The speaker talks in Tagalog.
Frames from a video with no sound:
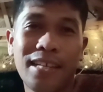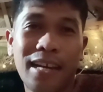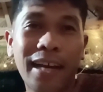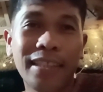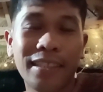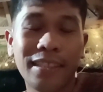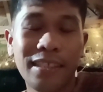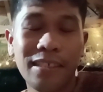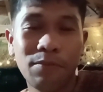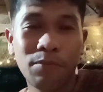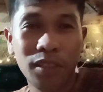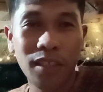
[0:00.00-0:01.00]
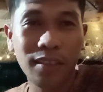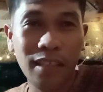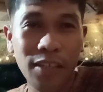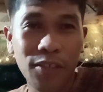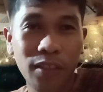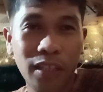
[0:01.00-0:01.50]
at
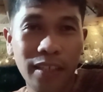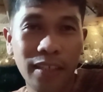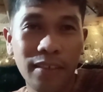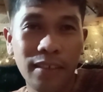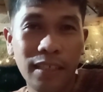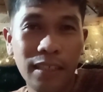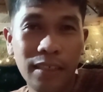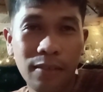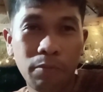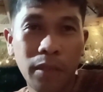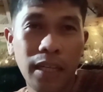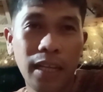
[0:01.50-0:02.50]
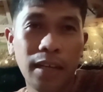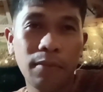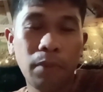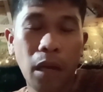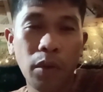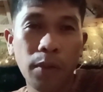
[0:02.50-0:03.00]
presentation na din bilang
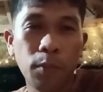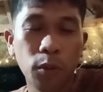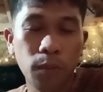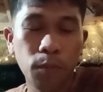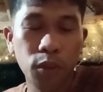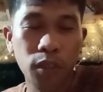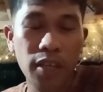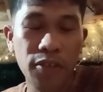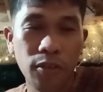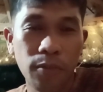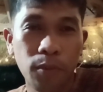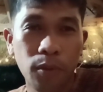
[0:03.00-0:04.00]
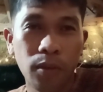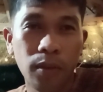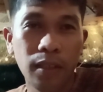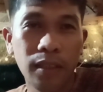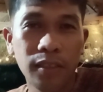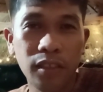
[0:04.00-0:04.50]
bowing position po
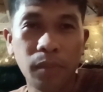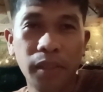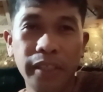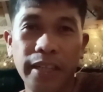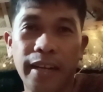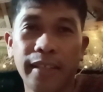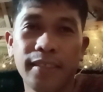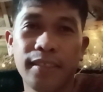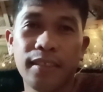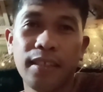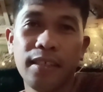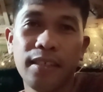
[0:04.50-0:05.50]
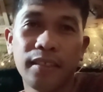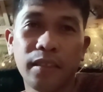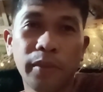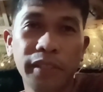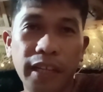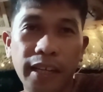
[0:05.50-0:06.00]
sa martial arts.
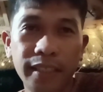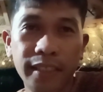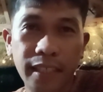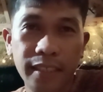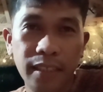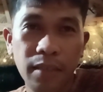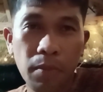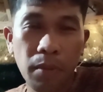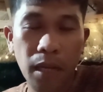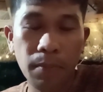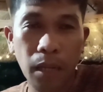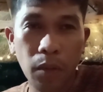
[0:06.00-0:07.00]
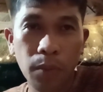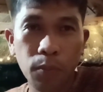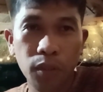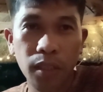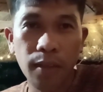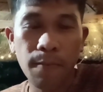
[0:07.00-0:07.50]
Sa martial arts kasi may mga bawing
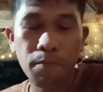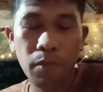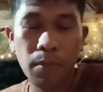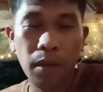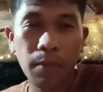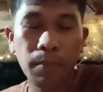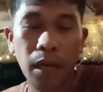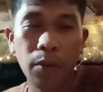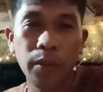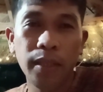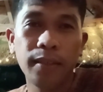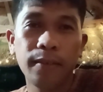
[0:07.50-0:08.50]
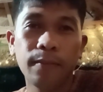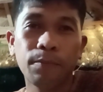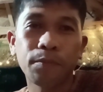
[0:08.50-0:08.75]
pusi, may mga bawing